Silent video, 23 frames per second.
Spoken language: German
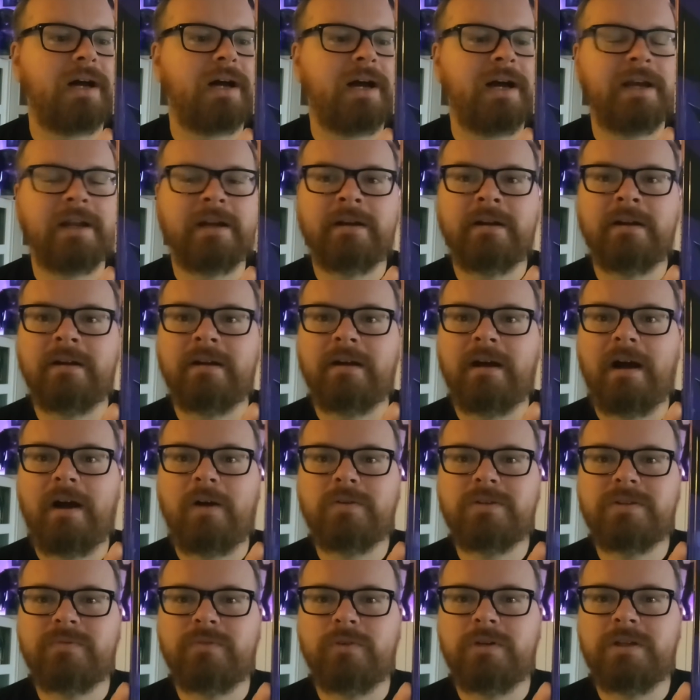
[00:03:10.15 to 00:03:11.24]
Ein
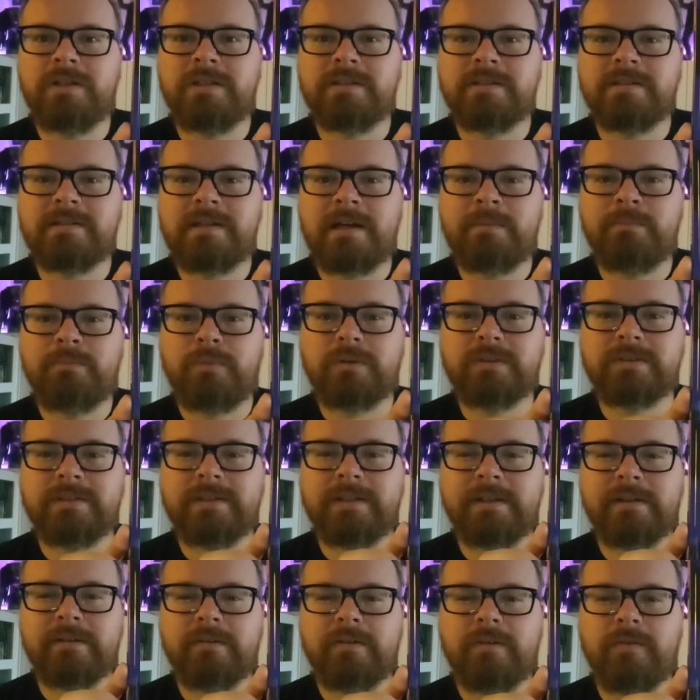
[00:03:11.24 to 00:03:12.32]
ausführliches
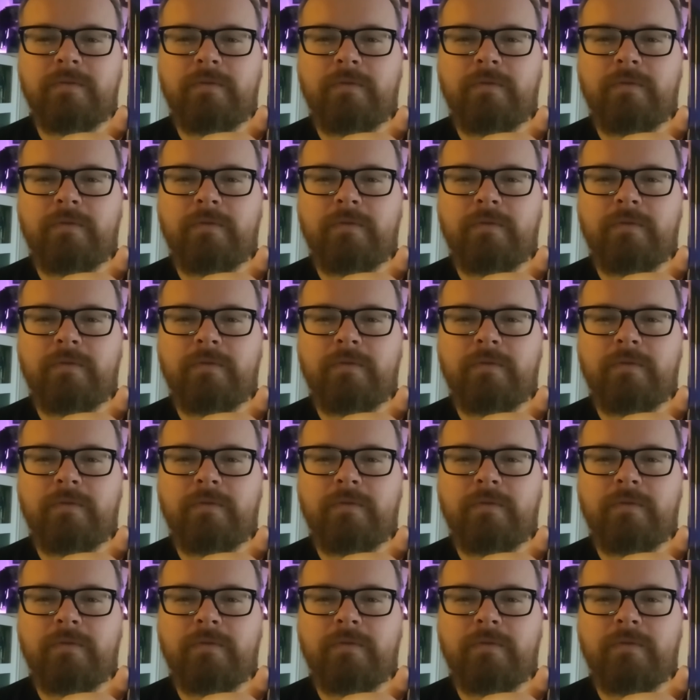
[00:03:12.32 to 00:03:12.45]
Unboxing